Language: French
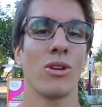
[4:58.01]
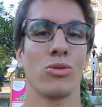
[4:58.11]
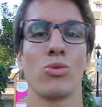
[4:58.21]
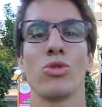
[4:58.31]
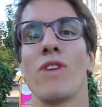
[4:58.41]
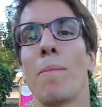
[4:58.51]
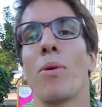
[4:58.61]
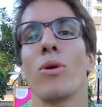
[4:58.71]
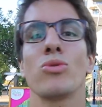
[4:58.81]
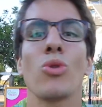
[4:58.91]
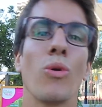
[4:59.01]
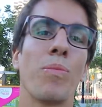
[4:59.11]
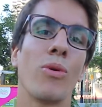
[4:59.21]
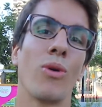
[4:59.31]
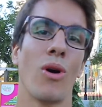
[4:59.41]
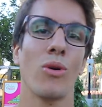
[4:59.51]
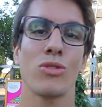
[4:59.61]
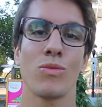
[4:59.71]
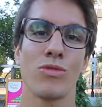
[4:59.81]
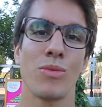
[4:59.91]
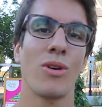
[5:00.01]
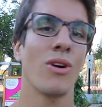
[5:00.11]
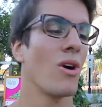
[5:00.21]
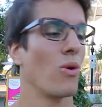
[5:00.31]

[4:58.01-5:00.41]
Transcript: Du coup, tu vas prendre du repos en mouvement